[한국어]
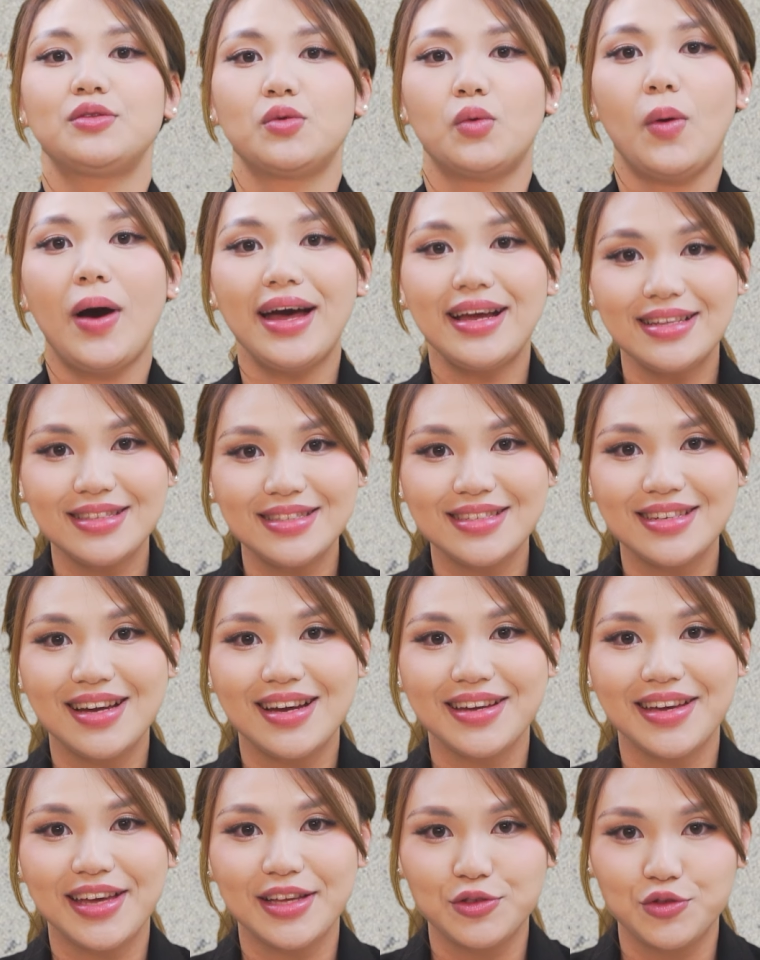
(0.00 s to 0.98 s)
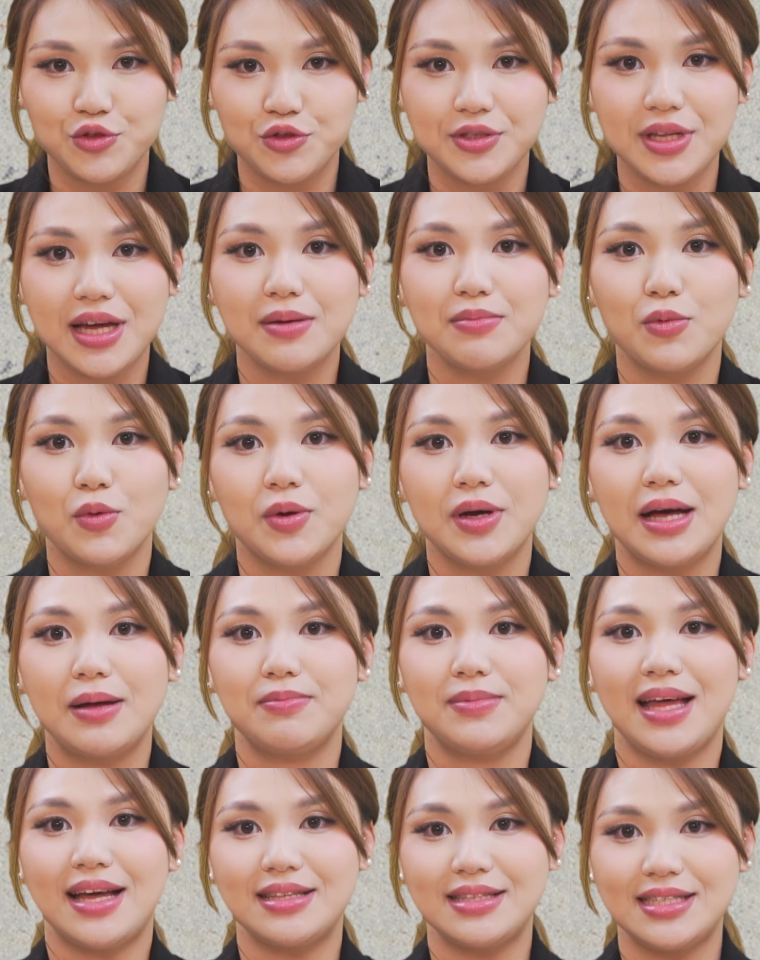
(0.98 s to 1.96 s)
또 화이트락의
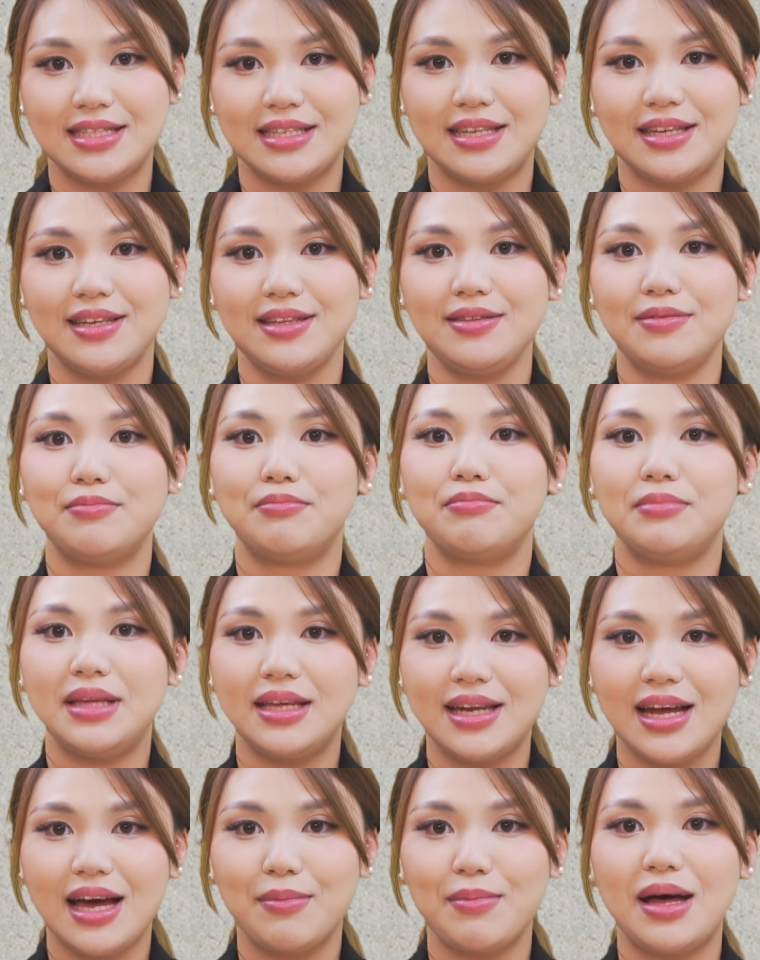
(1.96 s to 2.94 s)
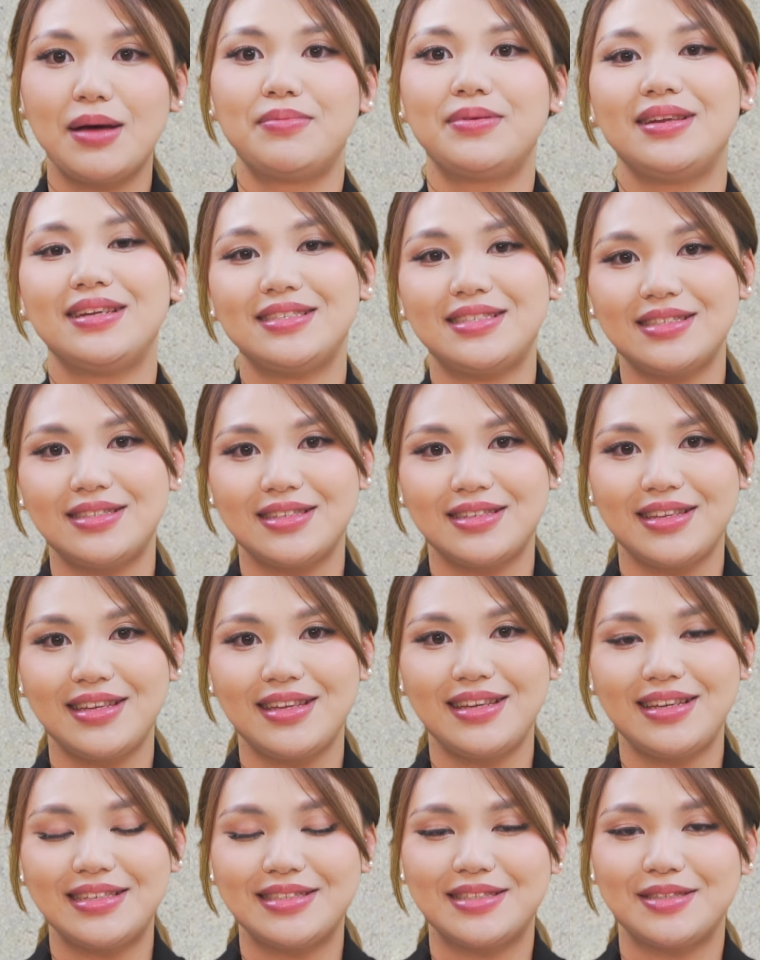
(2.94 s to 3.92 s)
주상복합 단지인 미라마 빌리지
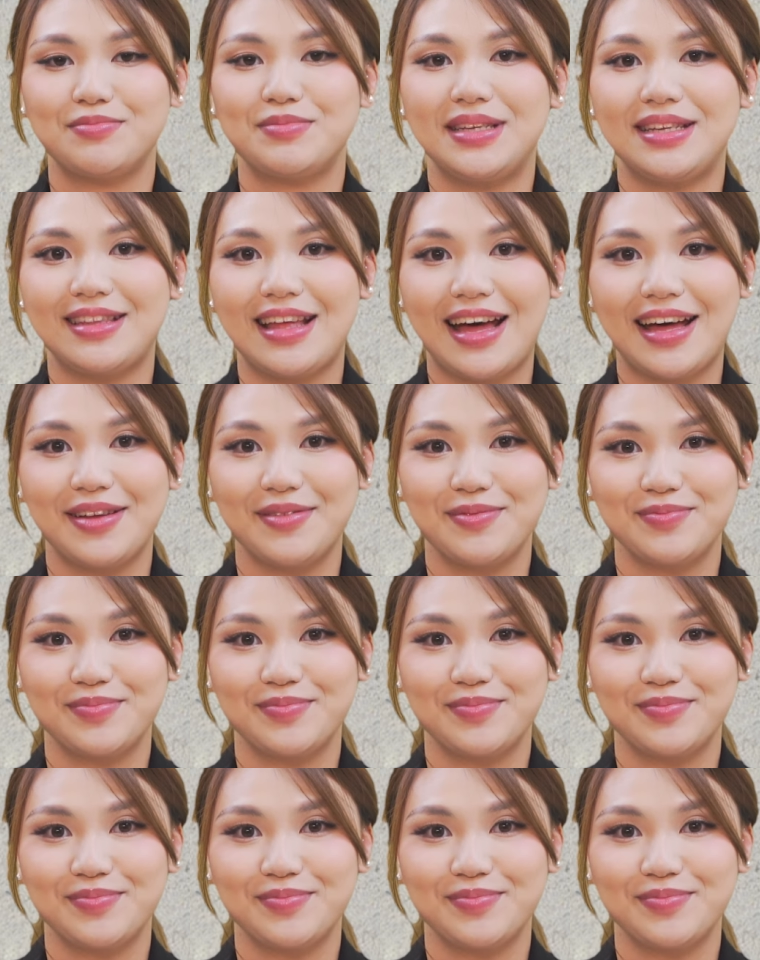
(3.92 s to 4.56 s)
등이 있습니다.